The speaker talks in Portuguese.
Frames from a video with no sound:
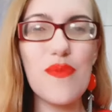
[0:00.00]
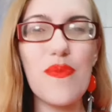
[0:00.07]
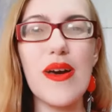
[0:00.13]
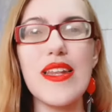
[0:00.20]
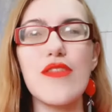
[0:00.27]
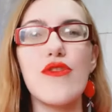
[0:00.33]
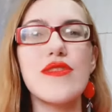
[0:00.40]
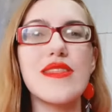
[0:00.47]

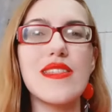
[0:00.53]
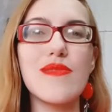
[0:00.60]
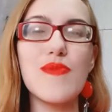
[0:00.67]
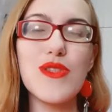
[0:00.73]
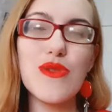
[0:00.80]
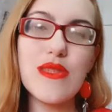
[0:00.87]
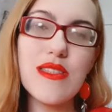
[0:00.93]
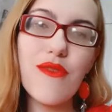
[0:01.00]
para todas as
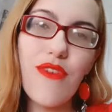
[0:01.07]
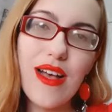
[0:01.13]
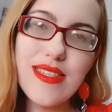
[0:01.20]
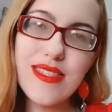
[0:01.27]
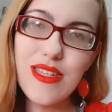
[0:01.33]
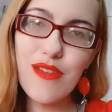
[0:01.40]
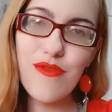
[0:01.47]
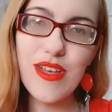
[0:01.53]
pessoas que
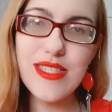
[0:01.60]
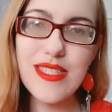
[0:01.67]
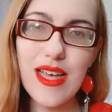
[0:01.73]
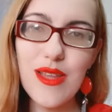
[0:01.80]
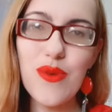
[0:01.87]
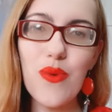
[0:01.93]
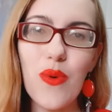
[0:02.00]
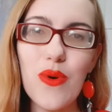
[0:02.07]
fazem
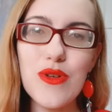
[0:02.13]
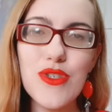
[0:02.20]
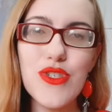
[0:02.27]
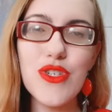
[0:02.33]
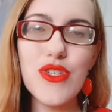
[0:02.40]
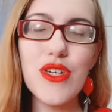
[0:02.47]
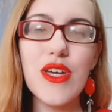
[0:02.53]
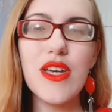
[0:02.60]
aniversário
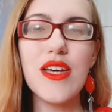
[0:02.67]
hoje,